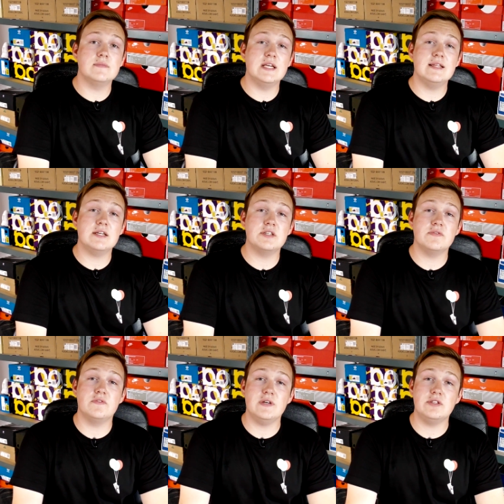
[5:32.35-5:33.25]
Jednakże
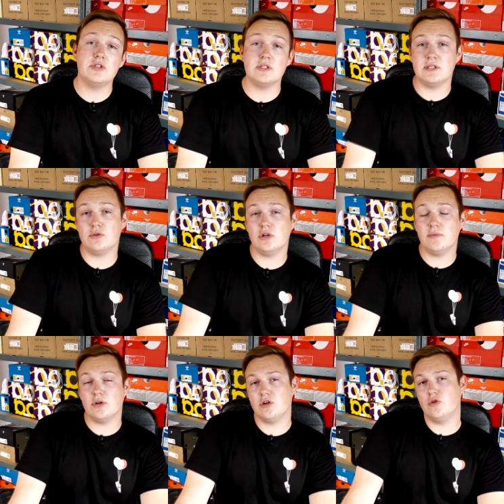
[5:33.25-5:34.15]
w 2002
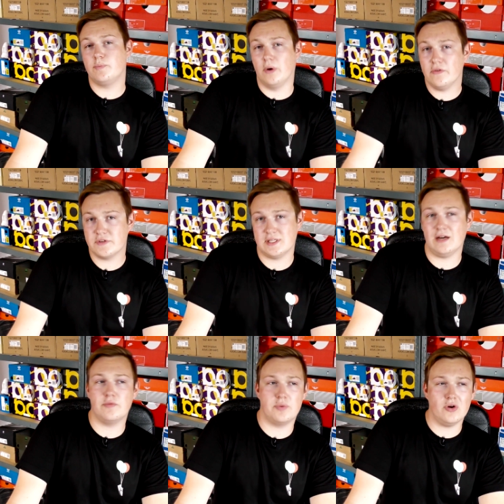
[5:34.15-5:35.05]
roku
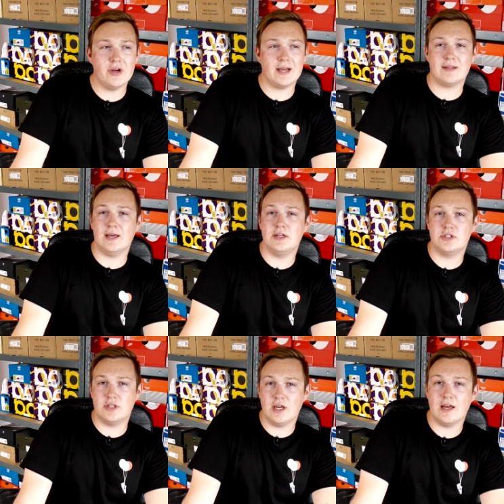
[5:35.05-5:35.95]
powstał projekt
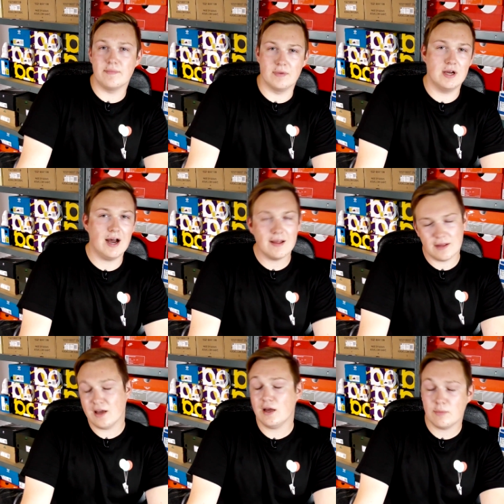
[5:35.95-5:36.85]
HTM,
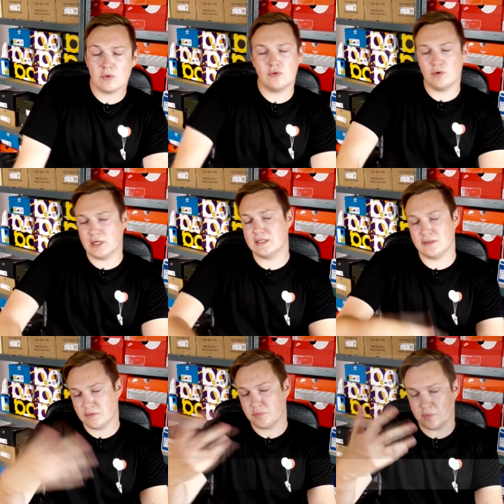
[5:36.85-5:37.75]
HTM, który jest
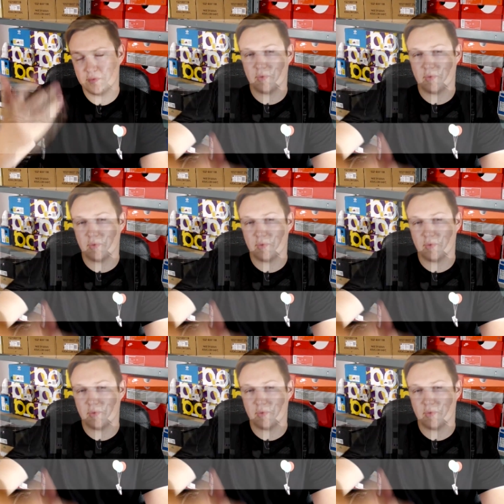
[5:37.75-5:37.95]
no, z